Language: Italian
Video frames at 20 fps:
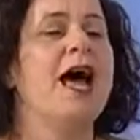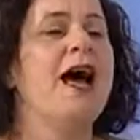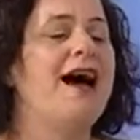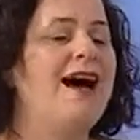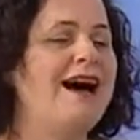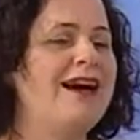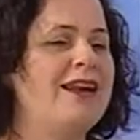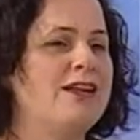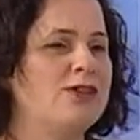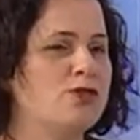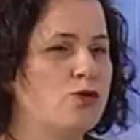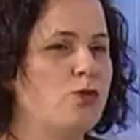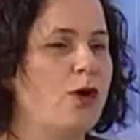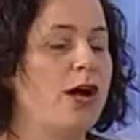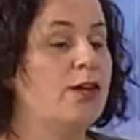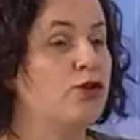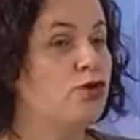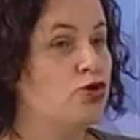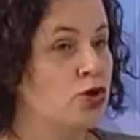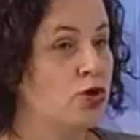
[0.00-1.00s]
ha la
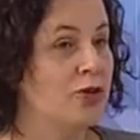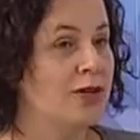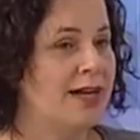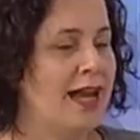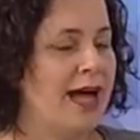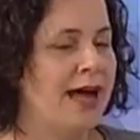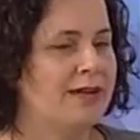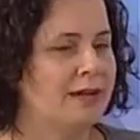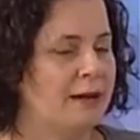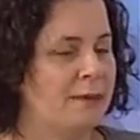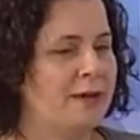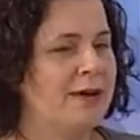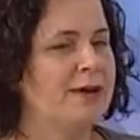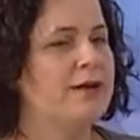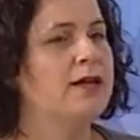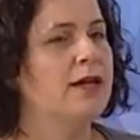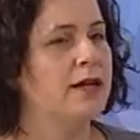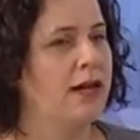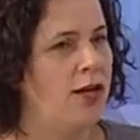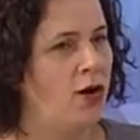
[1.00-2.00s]
sua giornata per
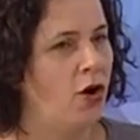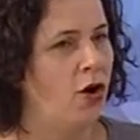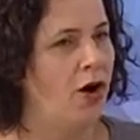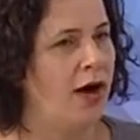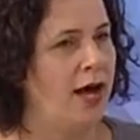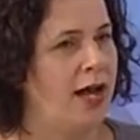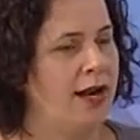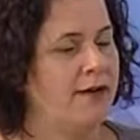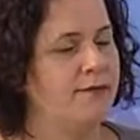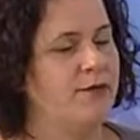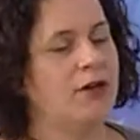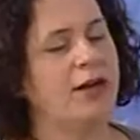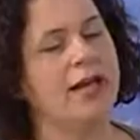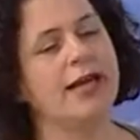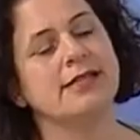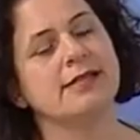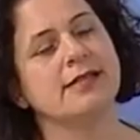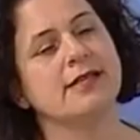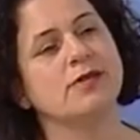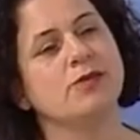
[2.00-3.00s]
dire no alla
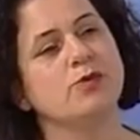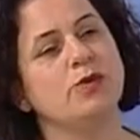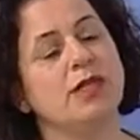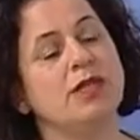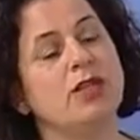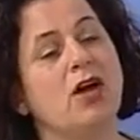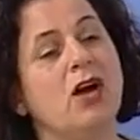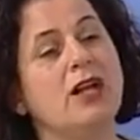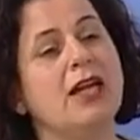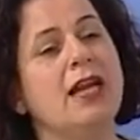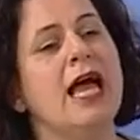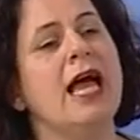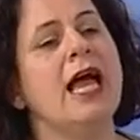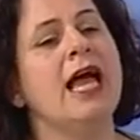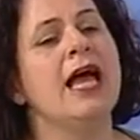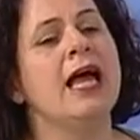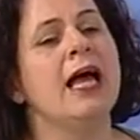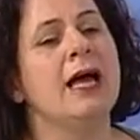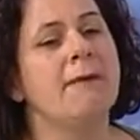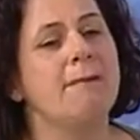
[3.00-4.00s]
violenza sulle donne,
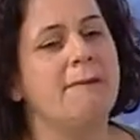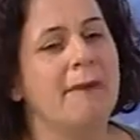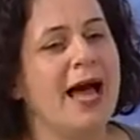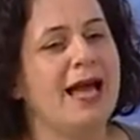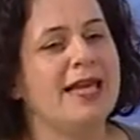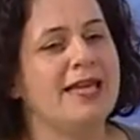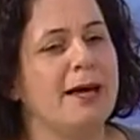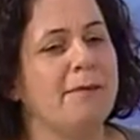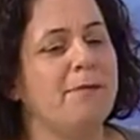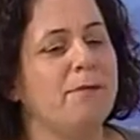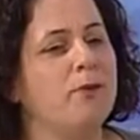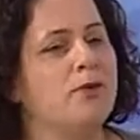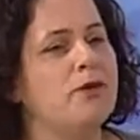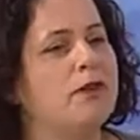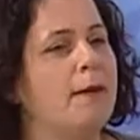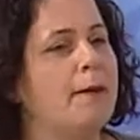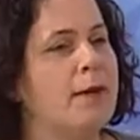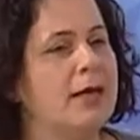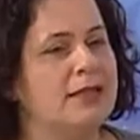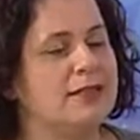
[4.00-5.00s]
ma gli
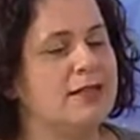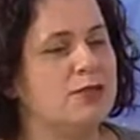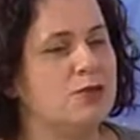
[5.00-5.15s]
appuntamenti